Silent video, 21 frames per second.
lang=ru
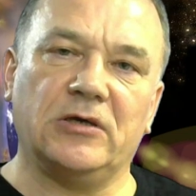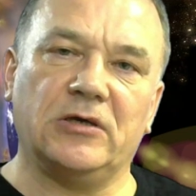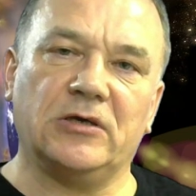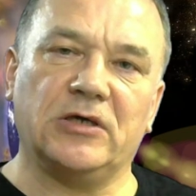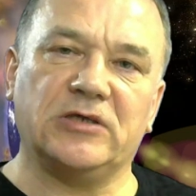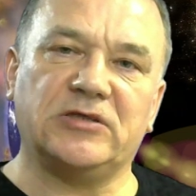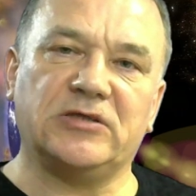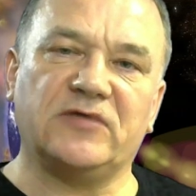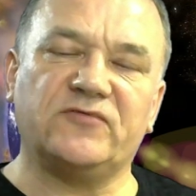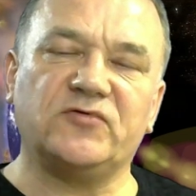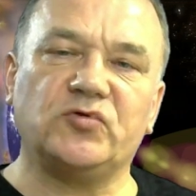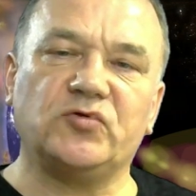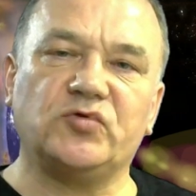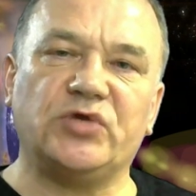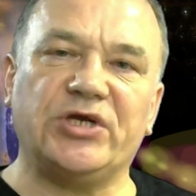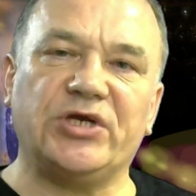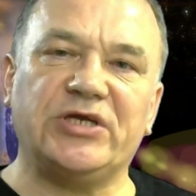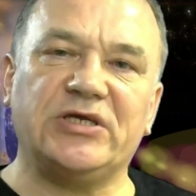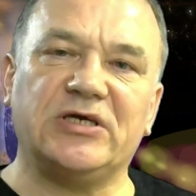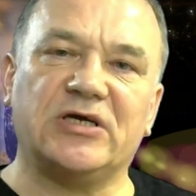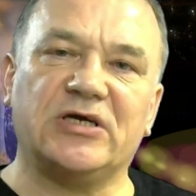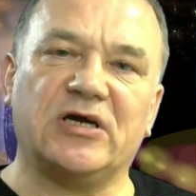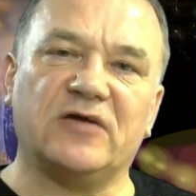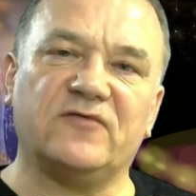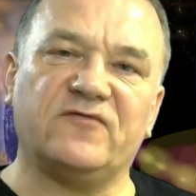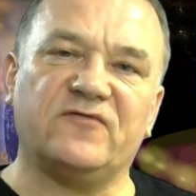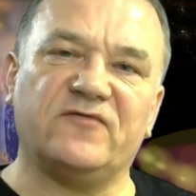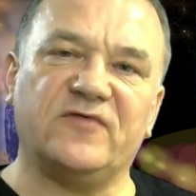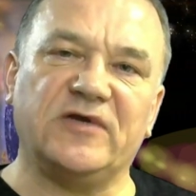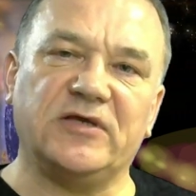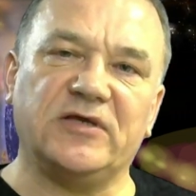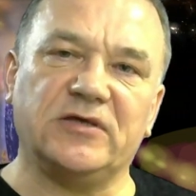Это внутренний
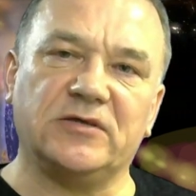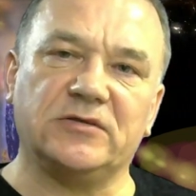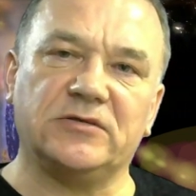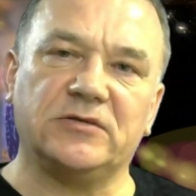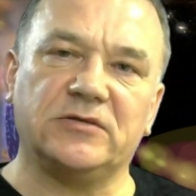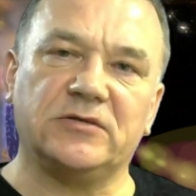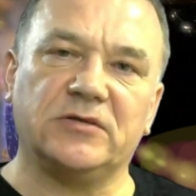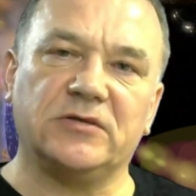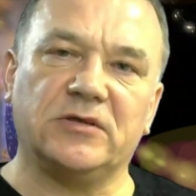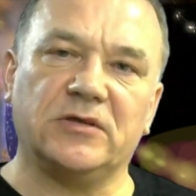конфликт